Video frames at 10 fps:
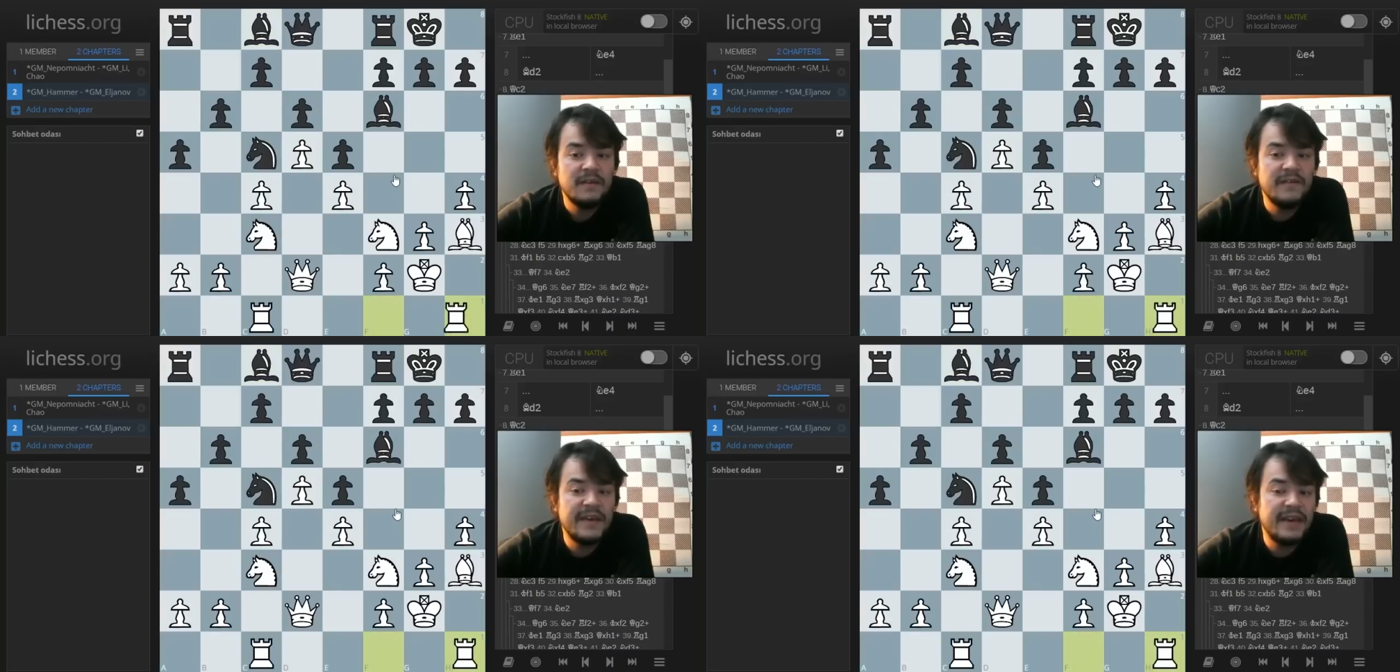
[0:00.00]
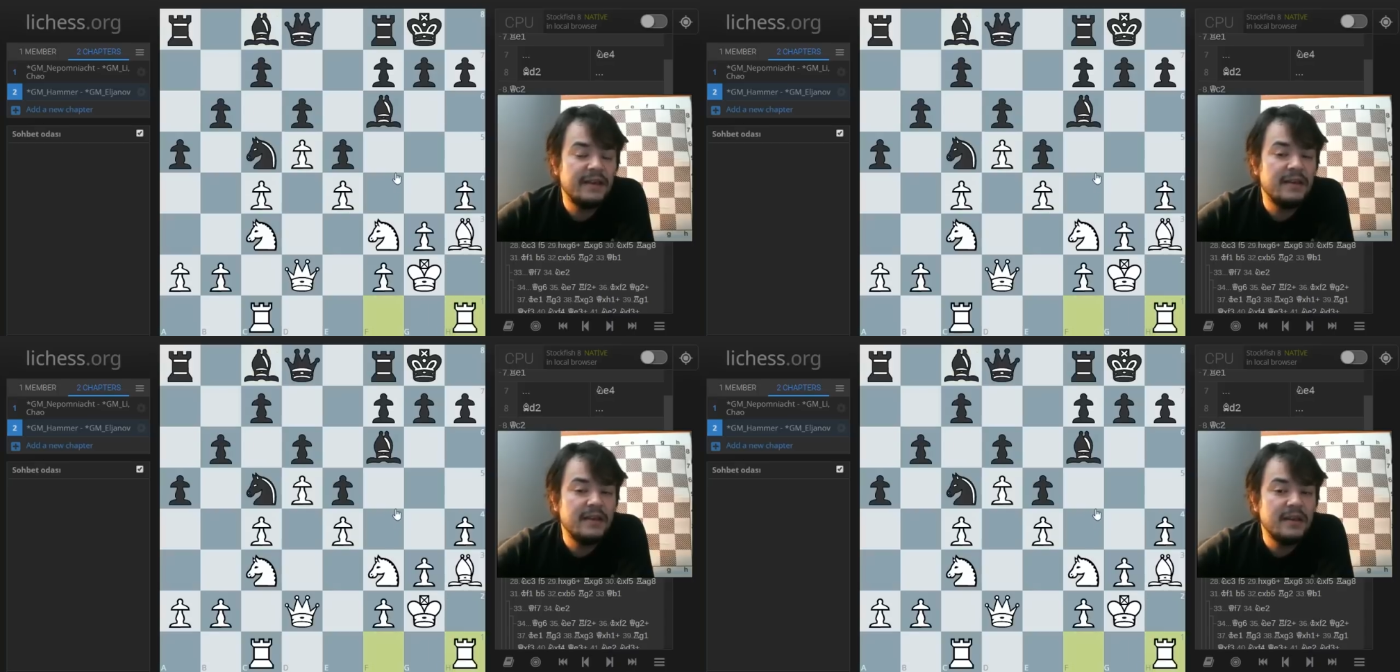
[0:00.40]
Ve
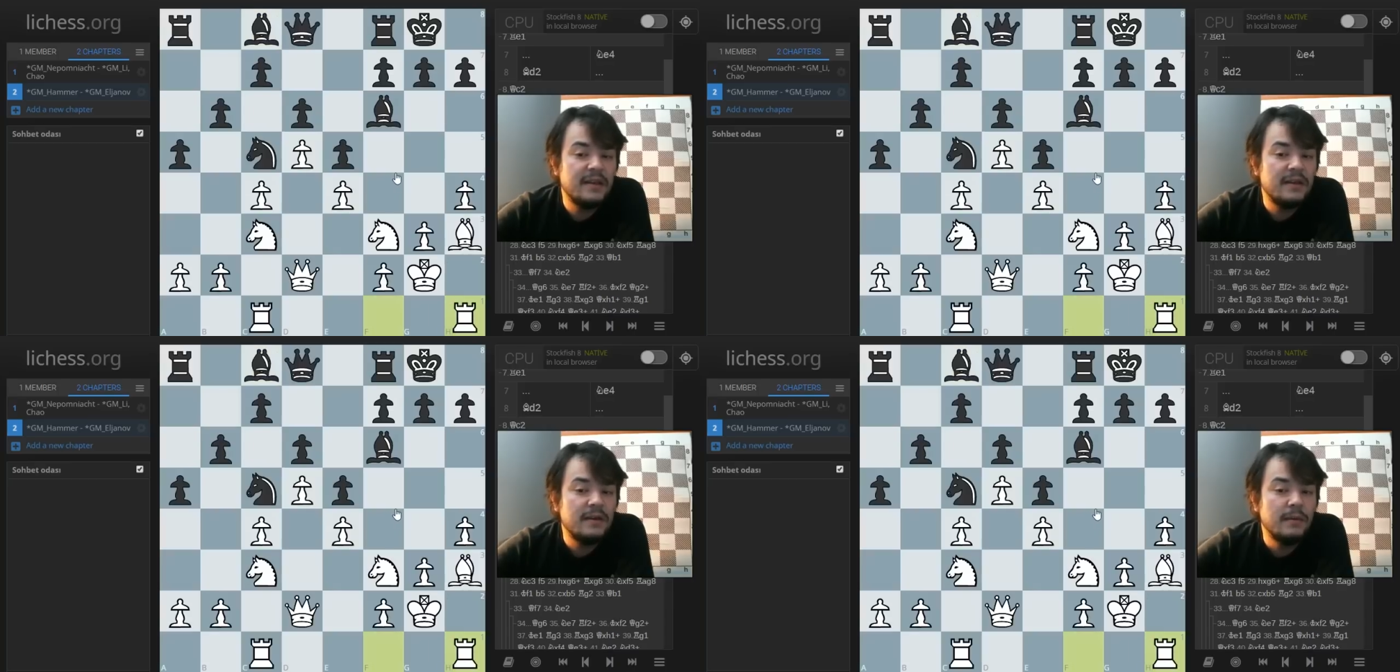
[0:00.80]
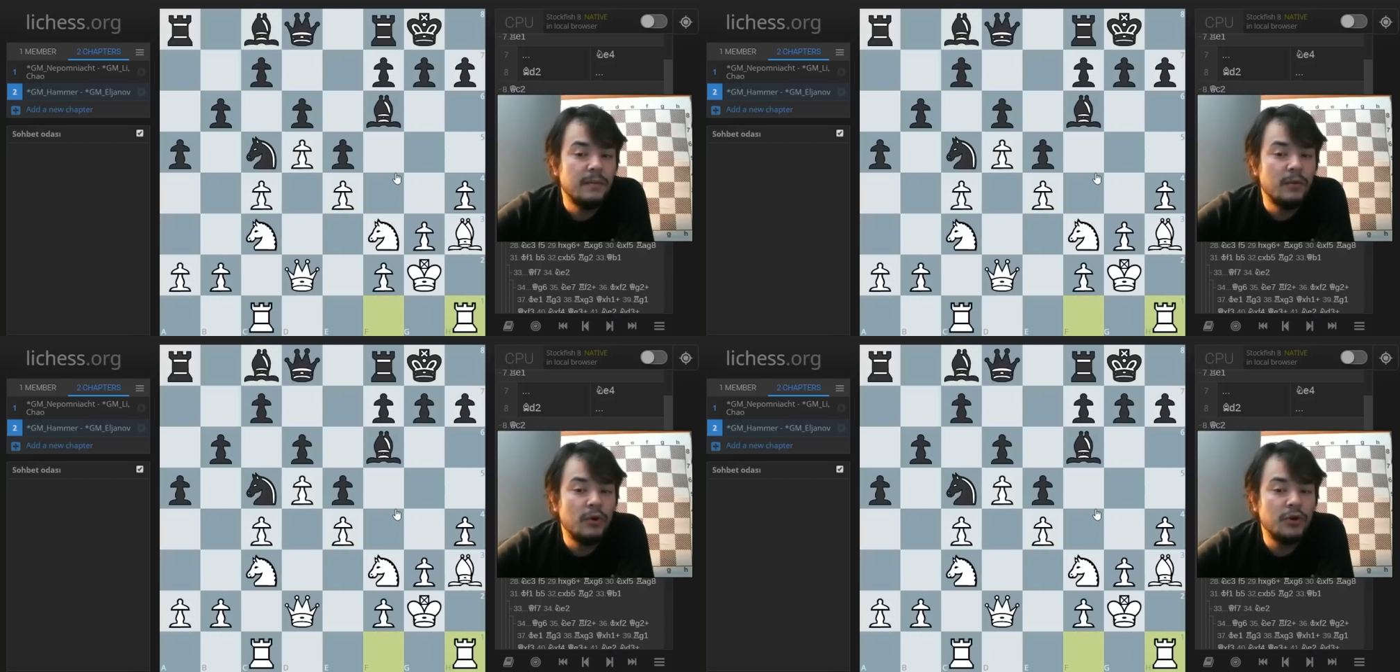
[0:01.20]

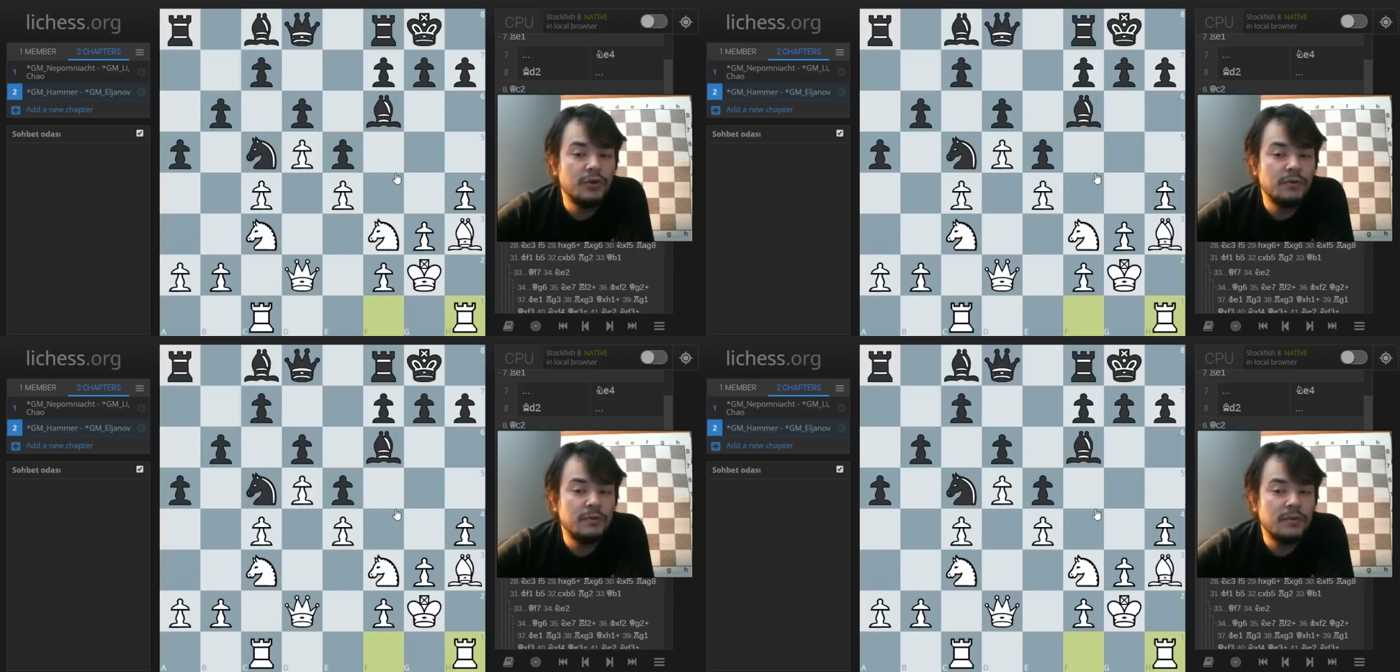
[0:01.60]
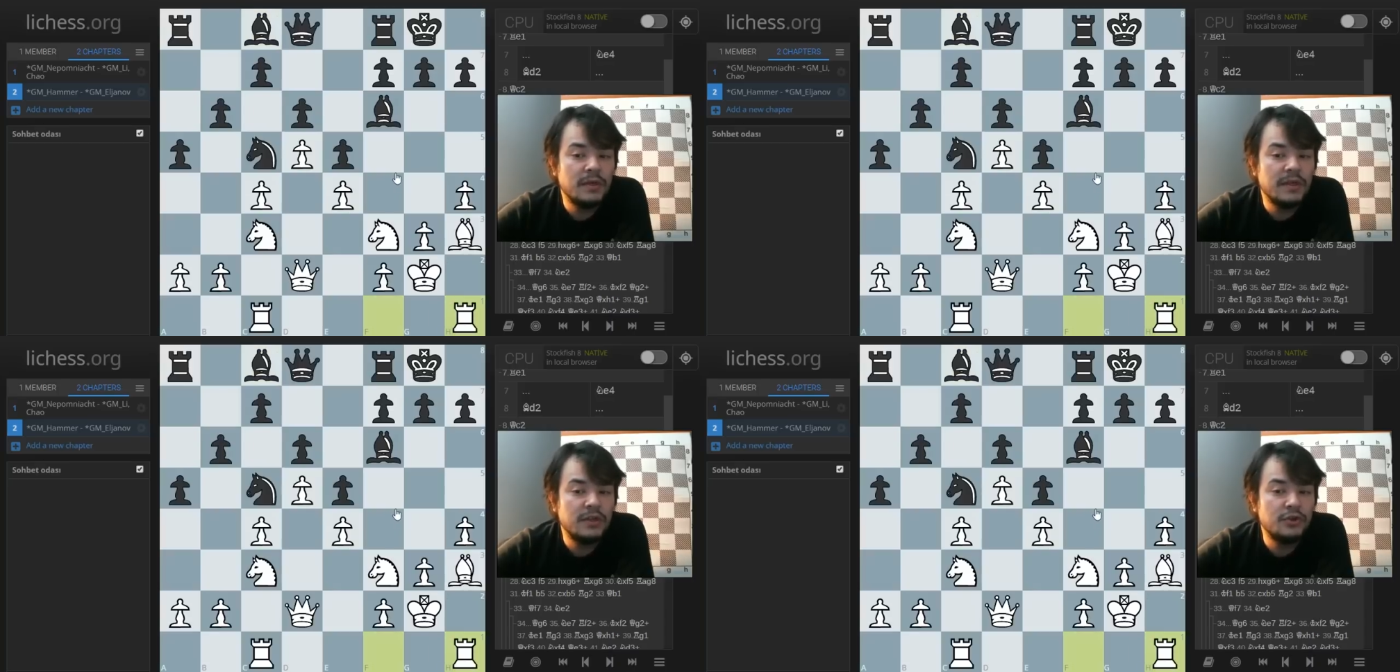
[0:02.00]
bu oyun e,